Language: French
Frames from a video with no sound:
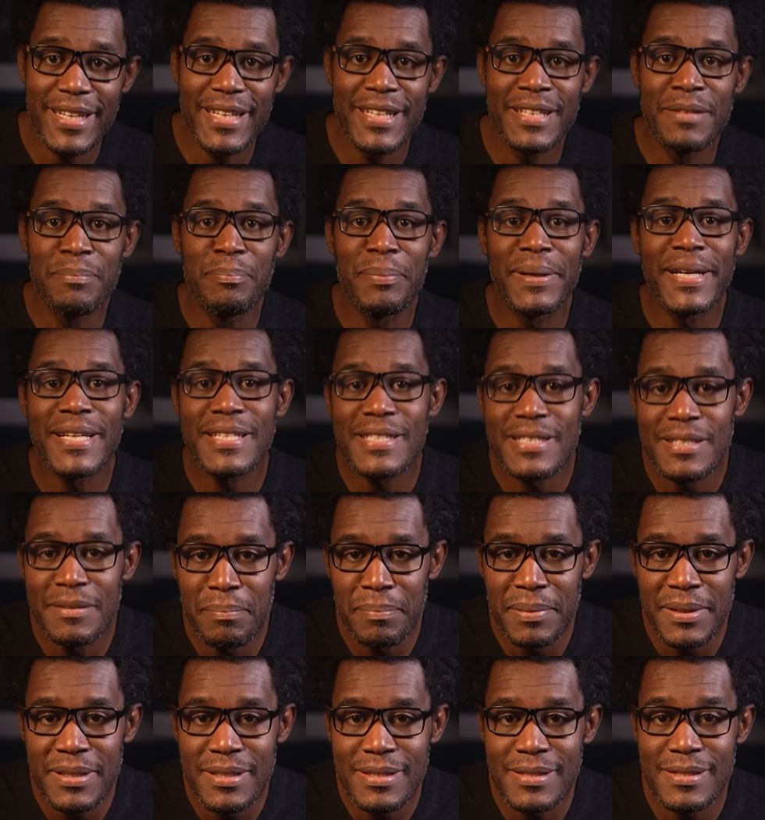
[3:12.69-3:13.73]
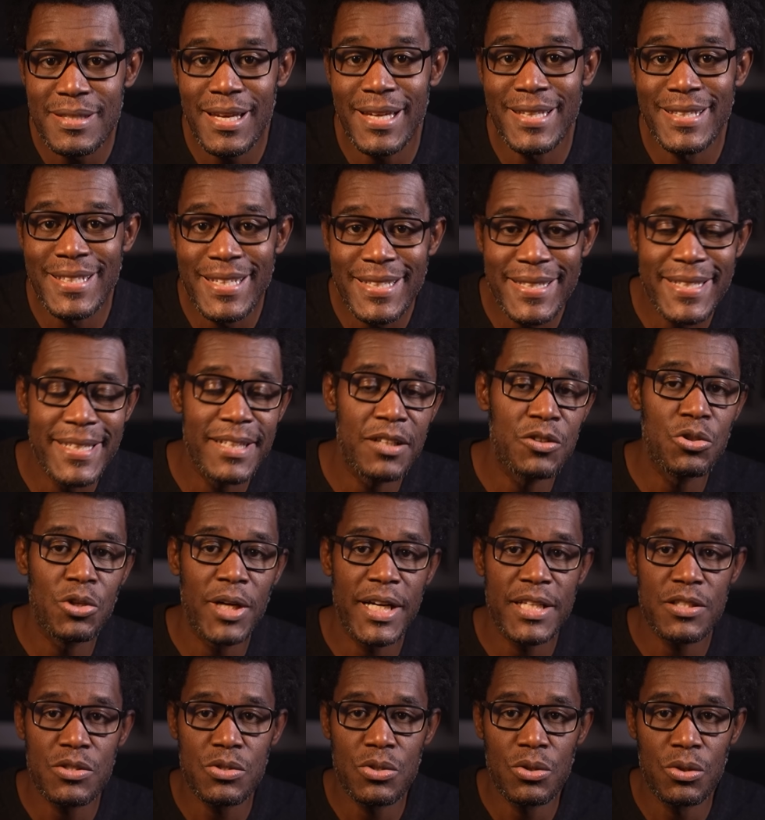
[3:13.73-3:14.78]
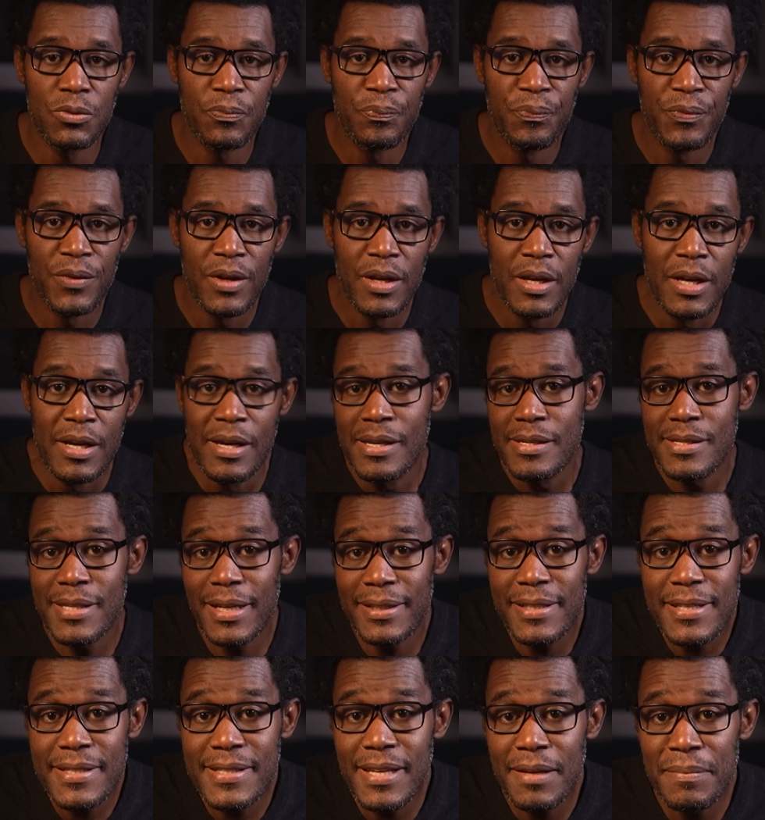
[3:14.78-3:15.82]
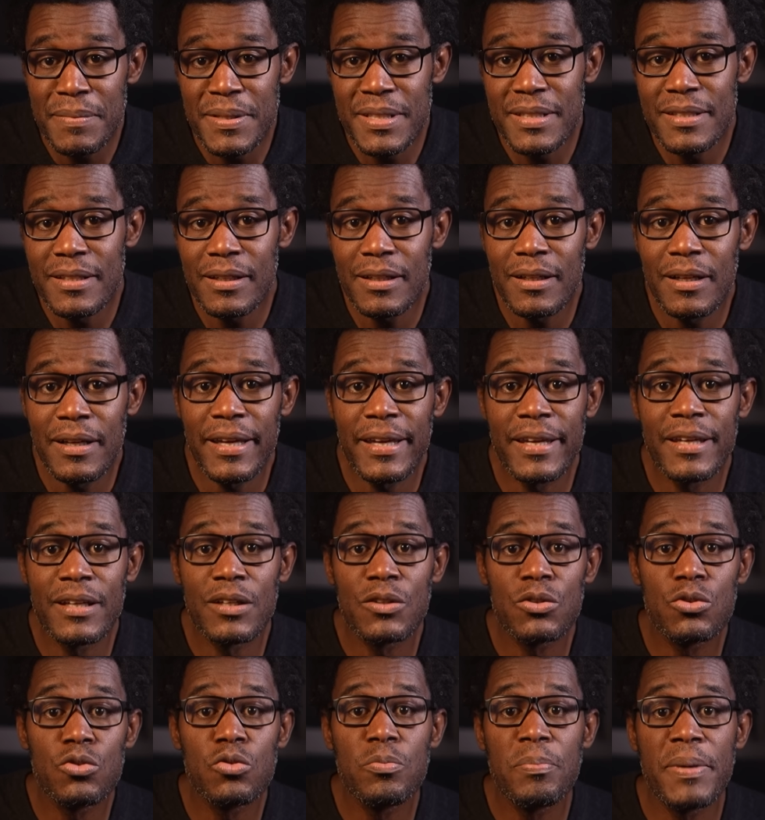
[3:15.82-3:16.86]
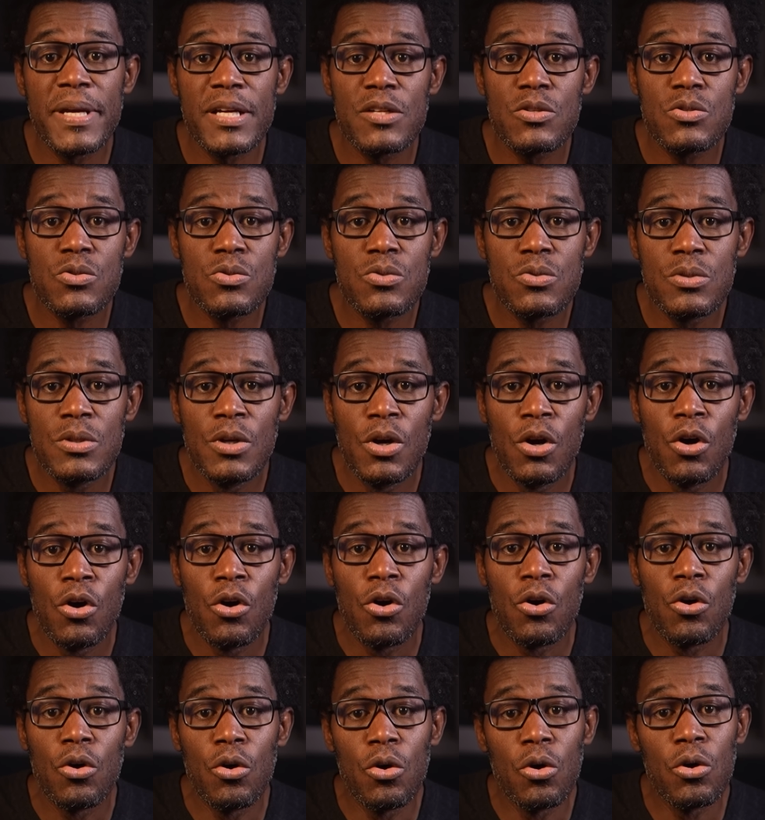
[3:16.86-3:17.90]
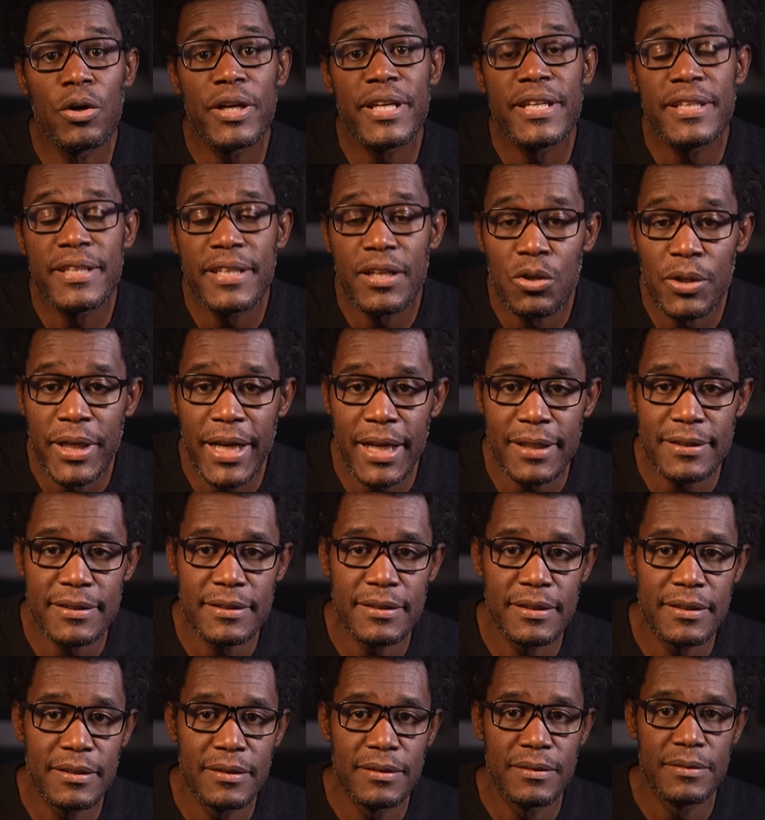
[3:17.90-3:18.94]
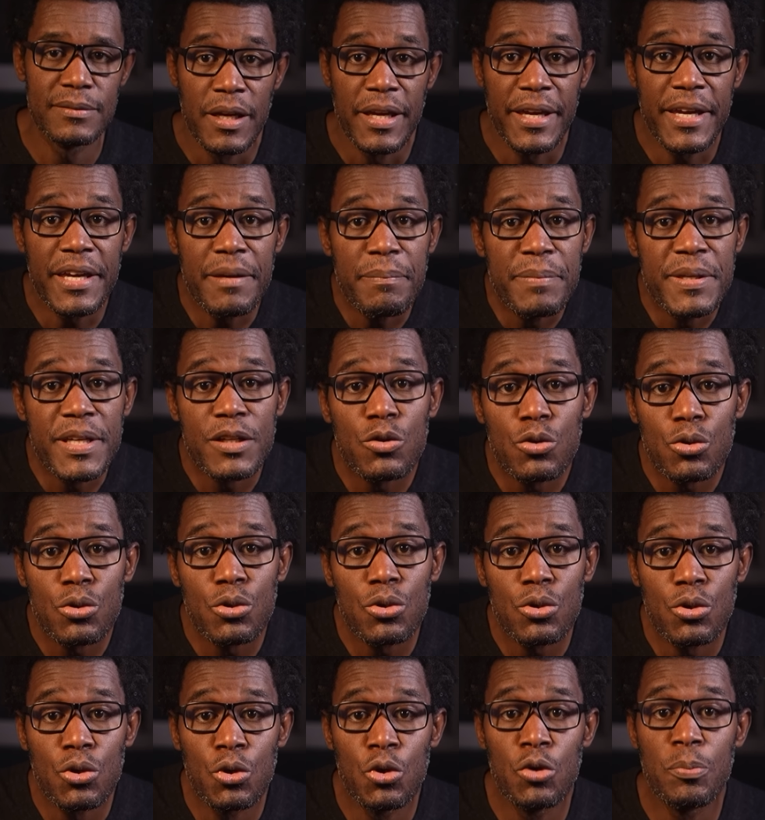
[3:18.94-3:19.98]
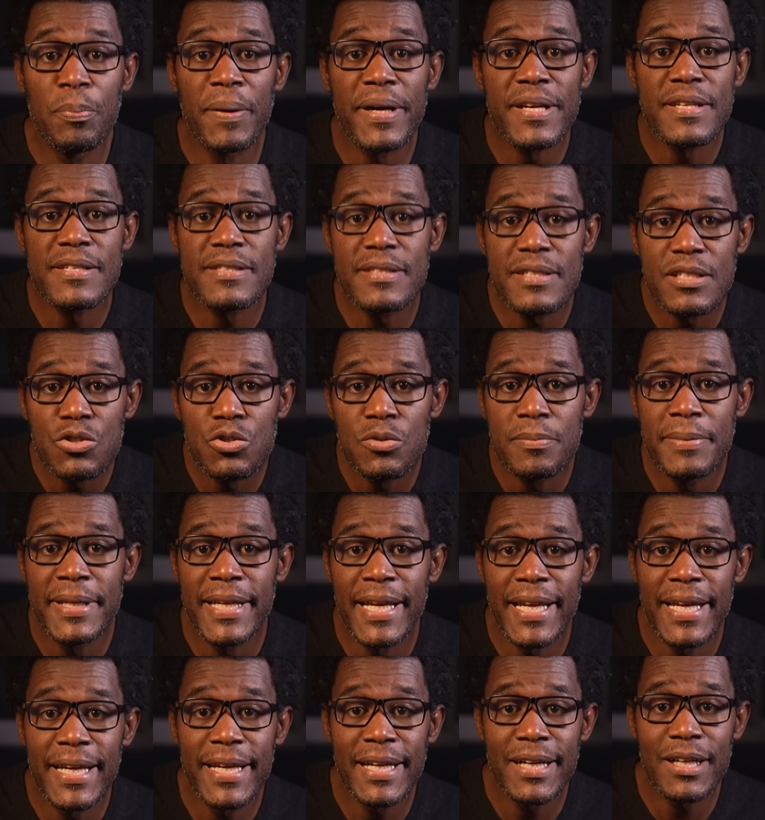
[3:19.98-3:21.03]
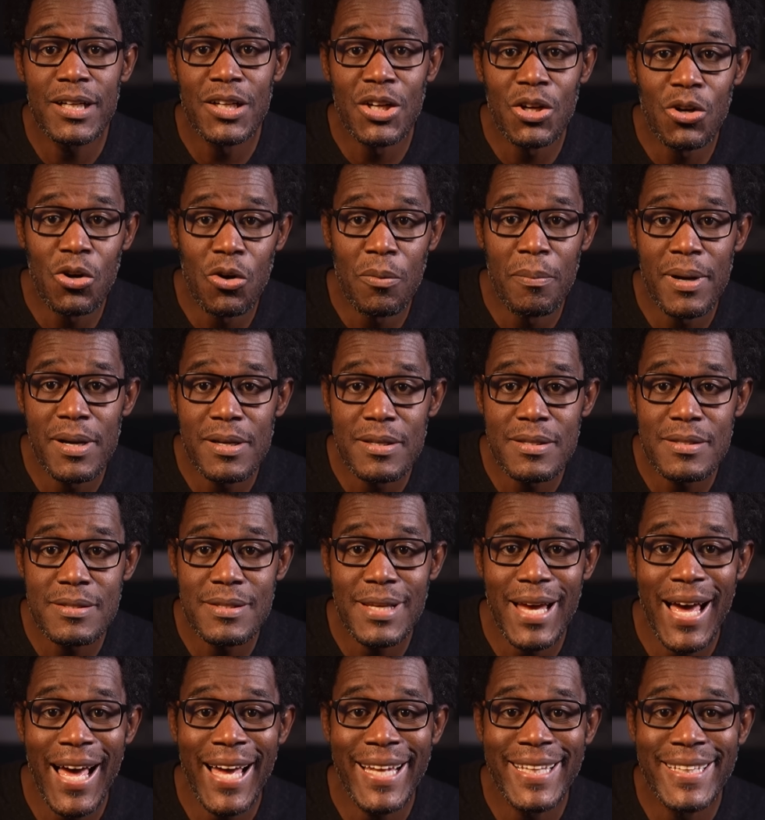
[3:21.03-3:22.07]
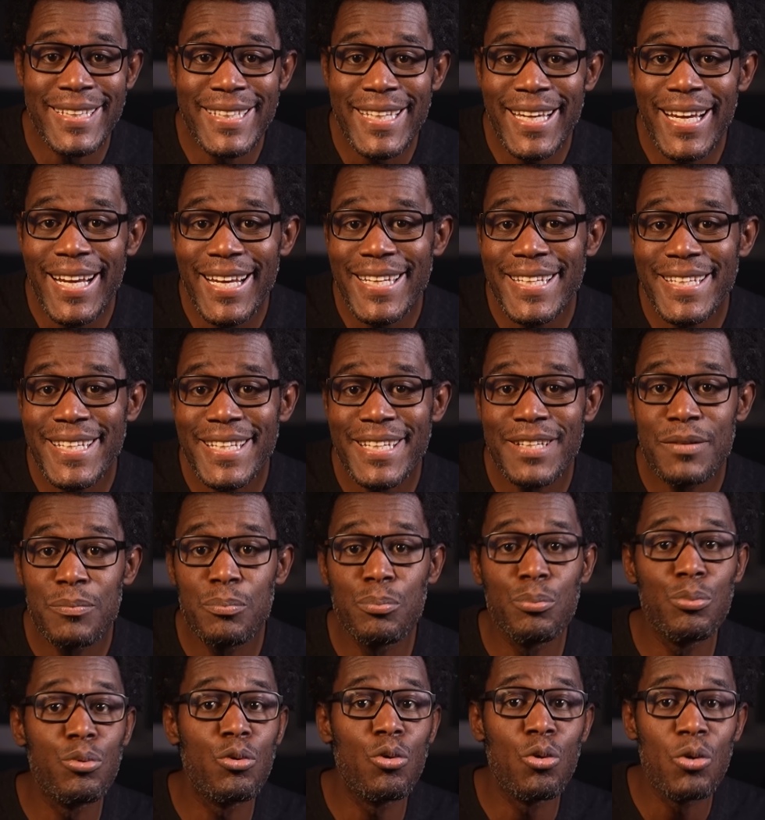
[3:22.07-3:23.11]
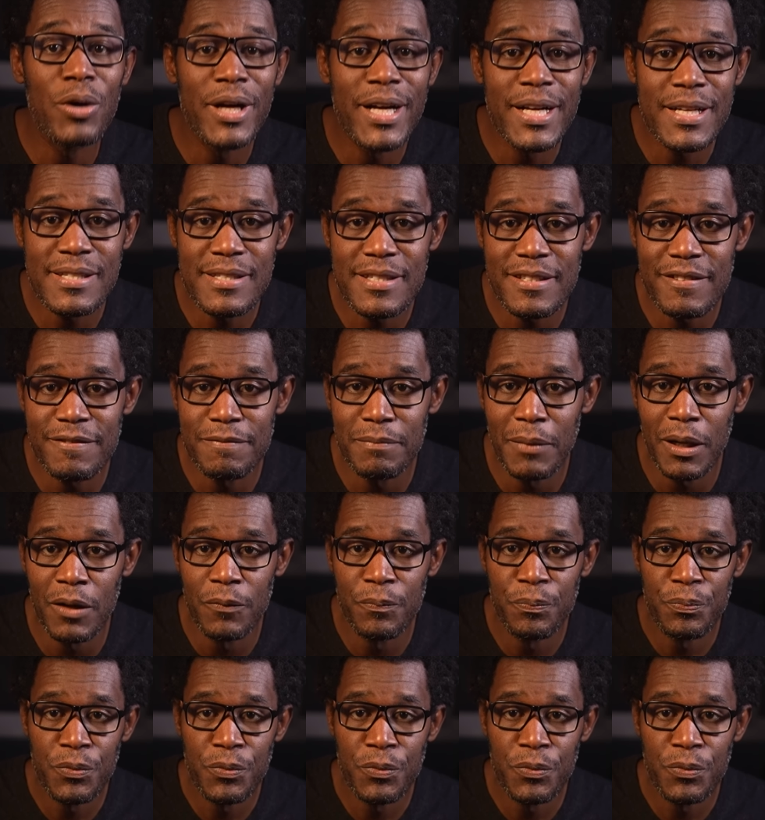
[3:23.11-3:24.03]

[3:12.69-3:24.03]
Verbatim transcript: et précipite sa détérioration. Certains habitants ayant tout perdu ont quitté le quartier. Et bientôt, le prestige de Bel Air commence à décliner progressivement.